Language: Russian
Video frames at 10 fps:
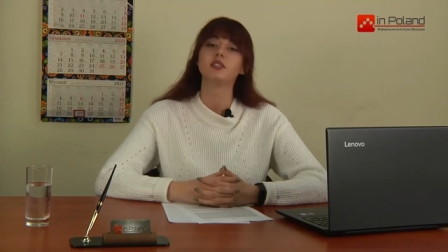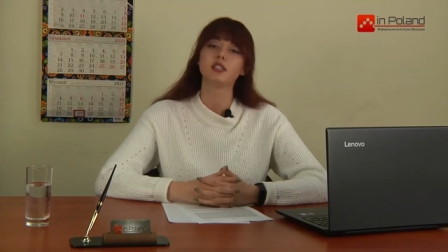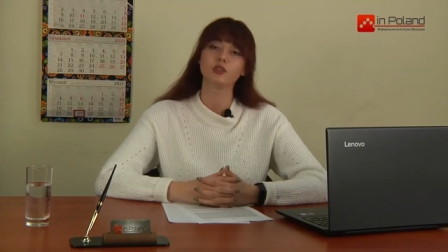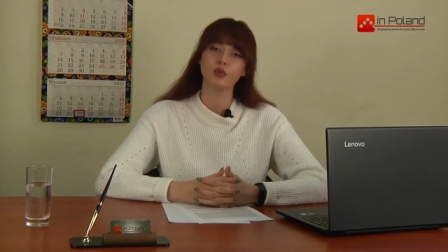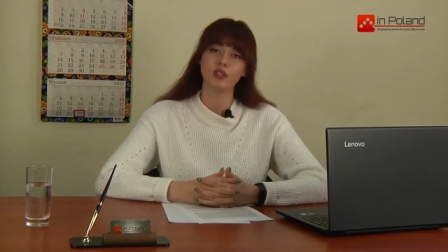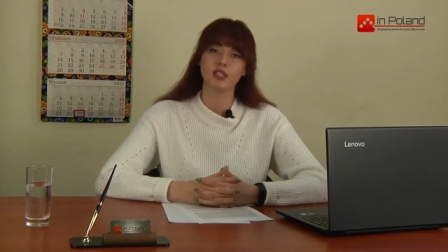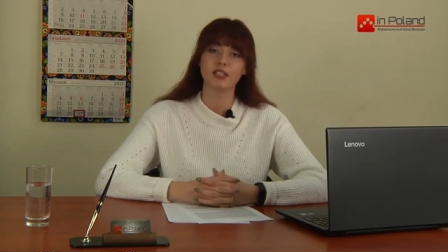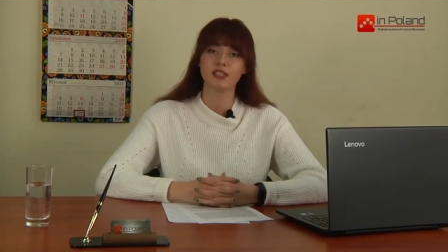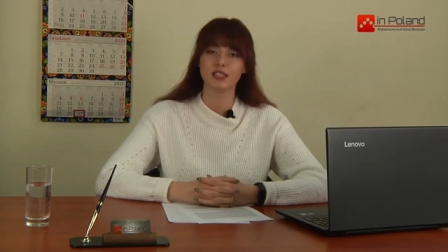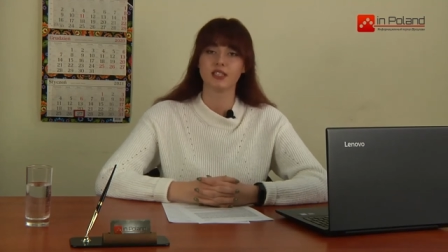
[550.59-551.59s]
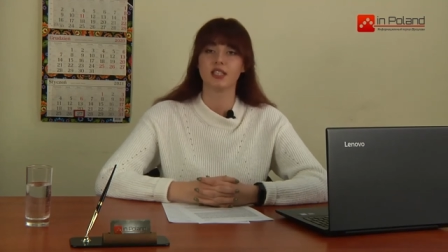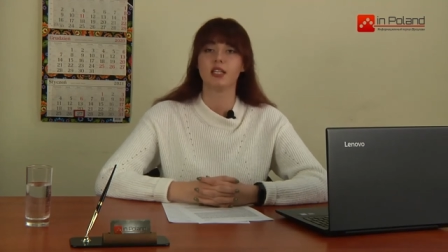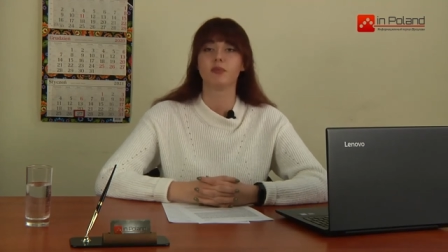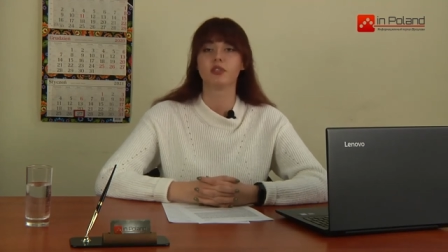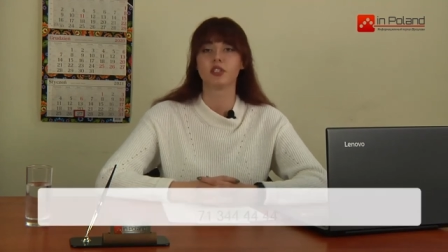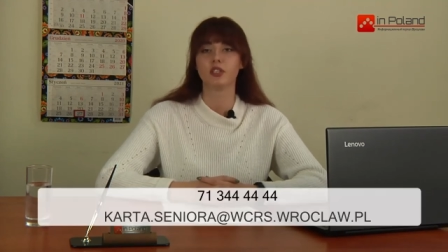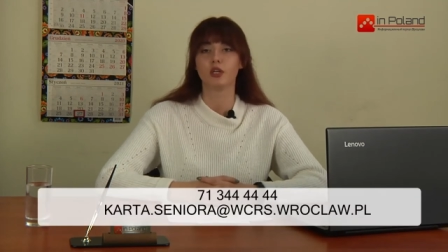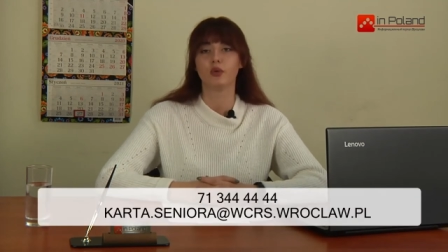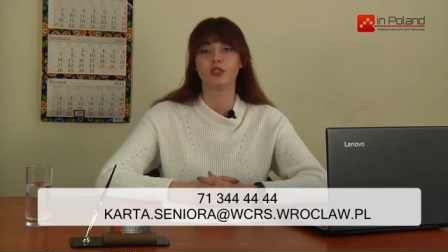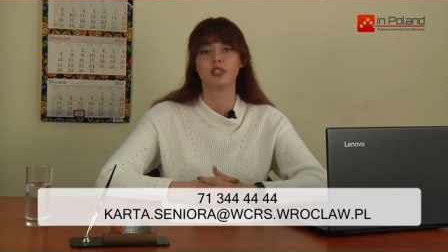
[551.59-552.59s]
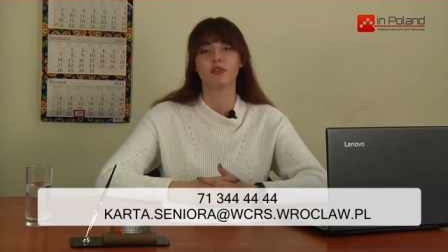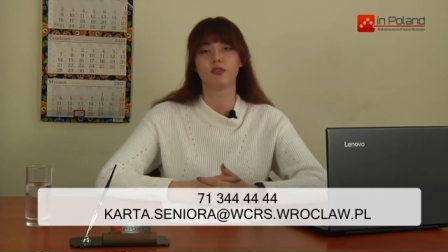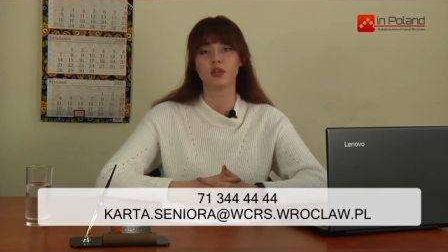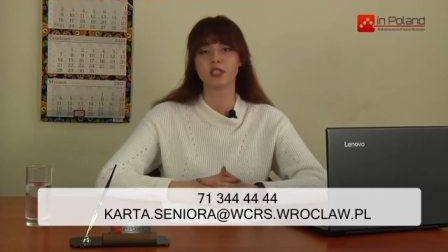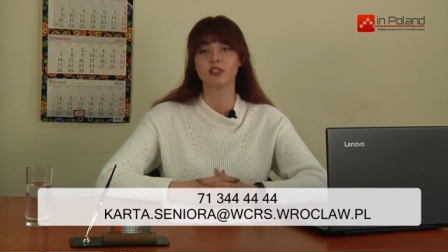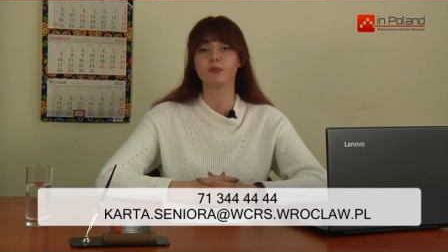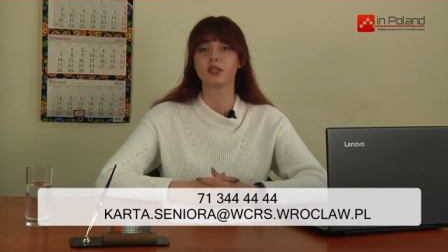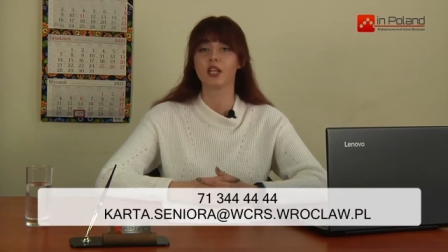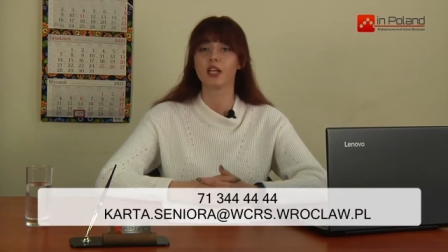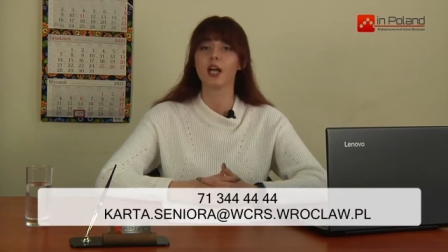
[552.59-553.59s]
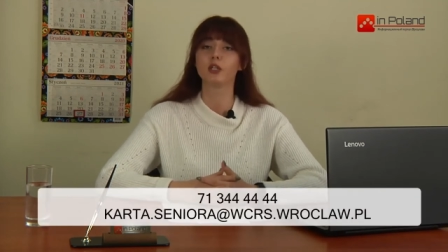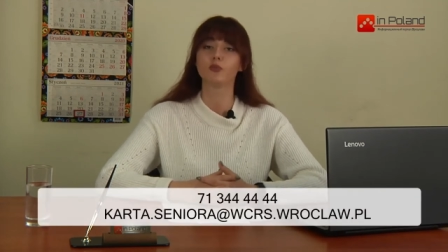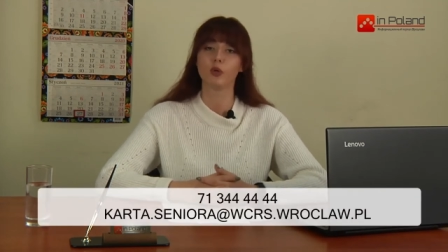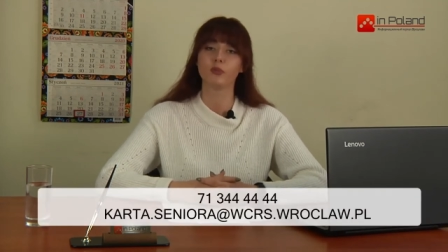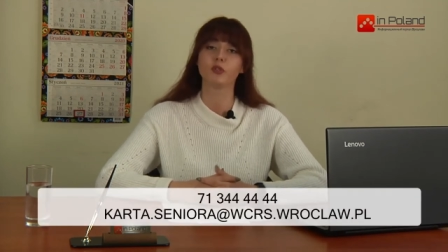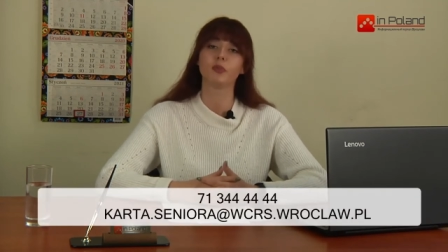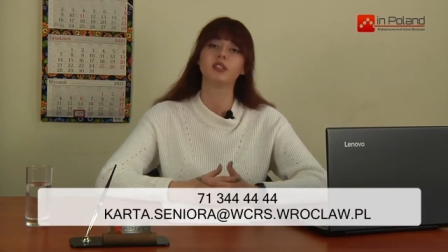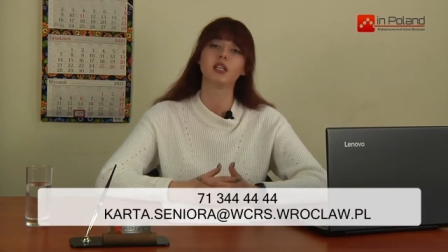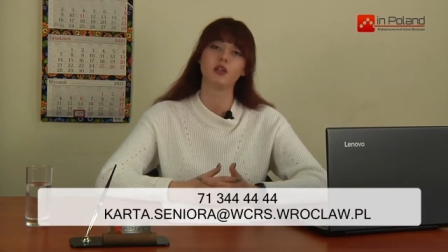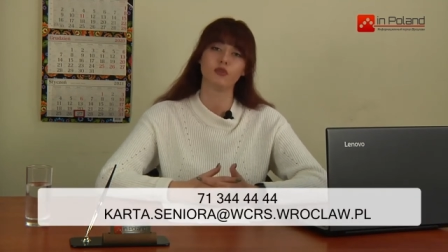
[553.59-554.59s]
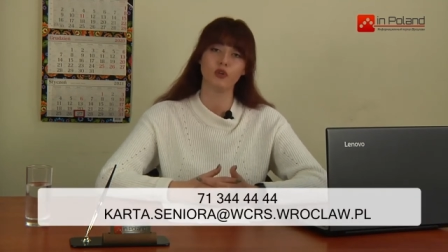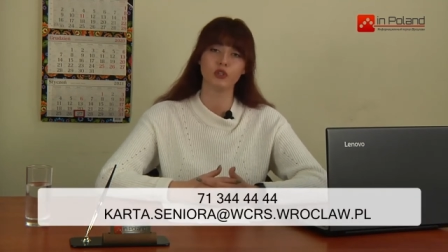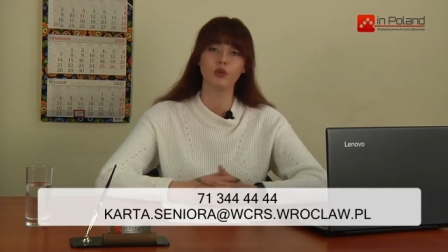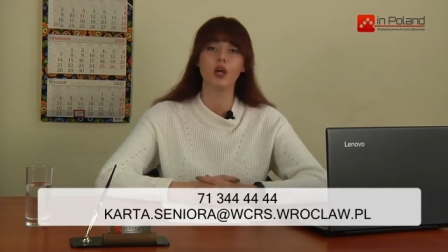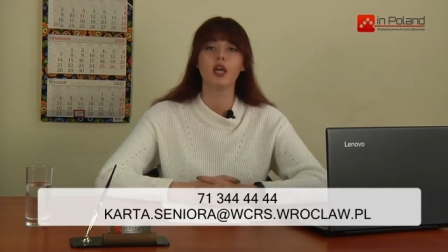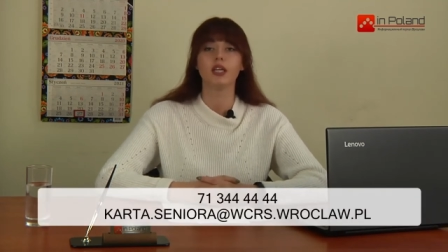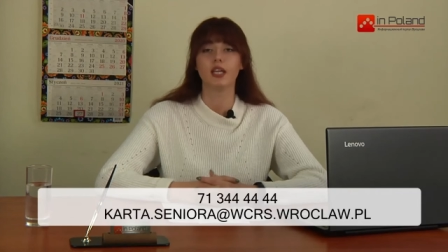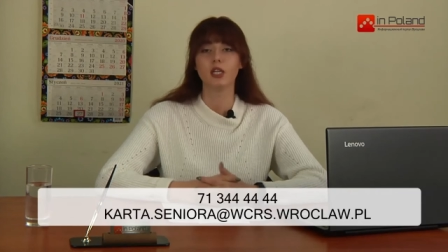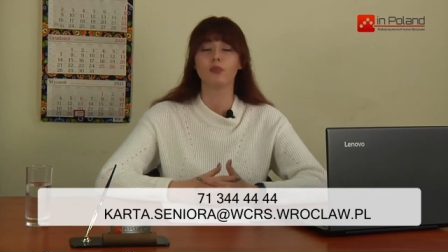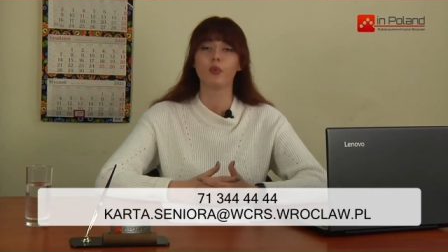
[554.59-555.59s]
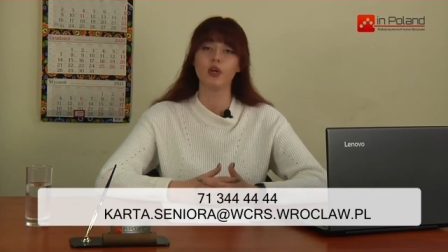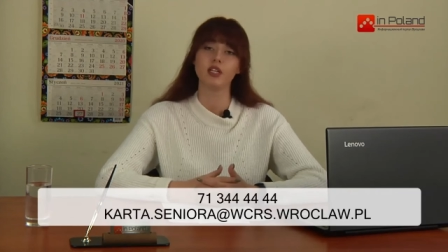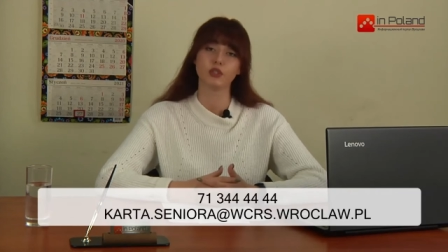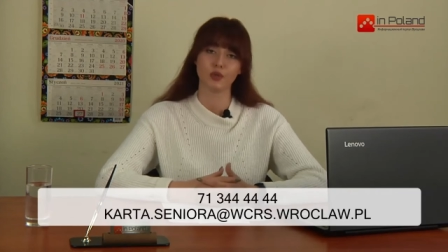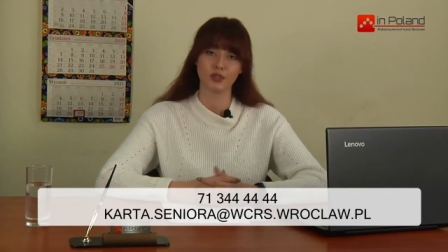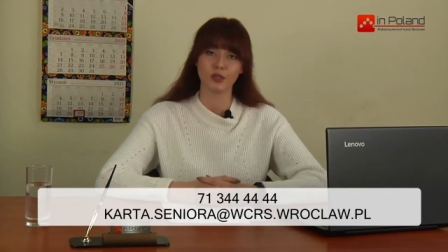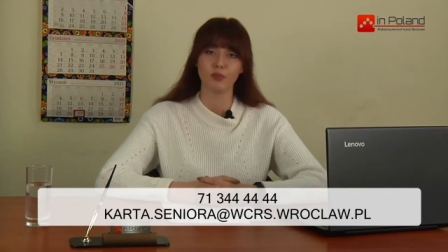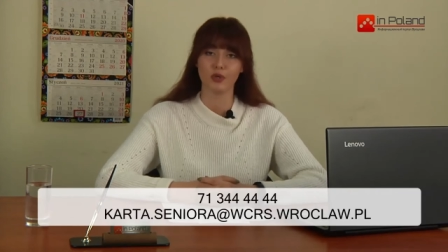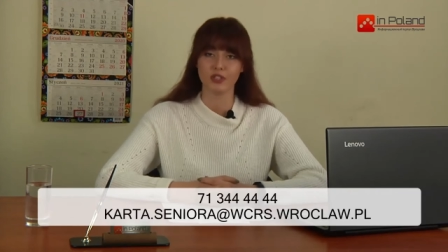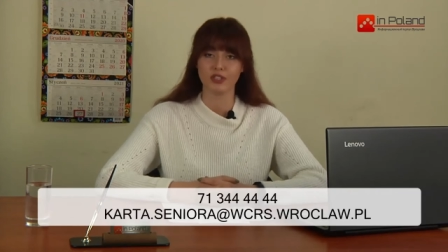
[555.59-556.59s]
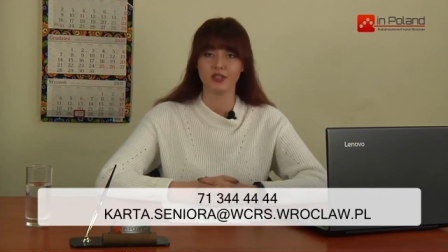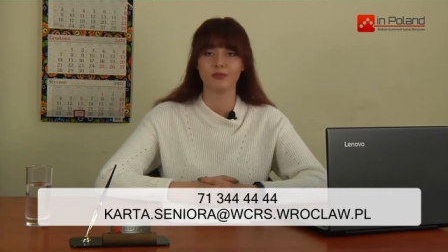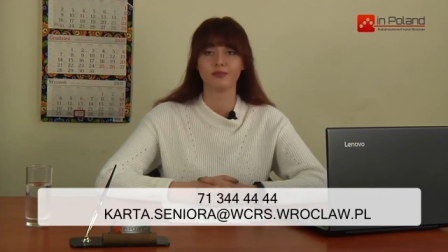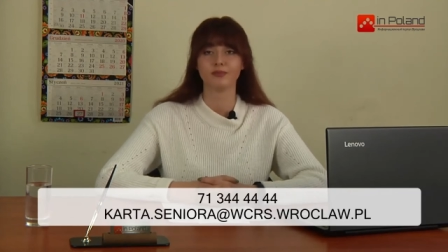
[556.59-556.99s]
сотрудники Центра для пожилых людей во Вроцлаве предлагают помощь по телефону или по электронной почте.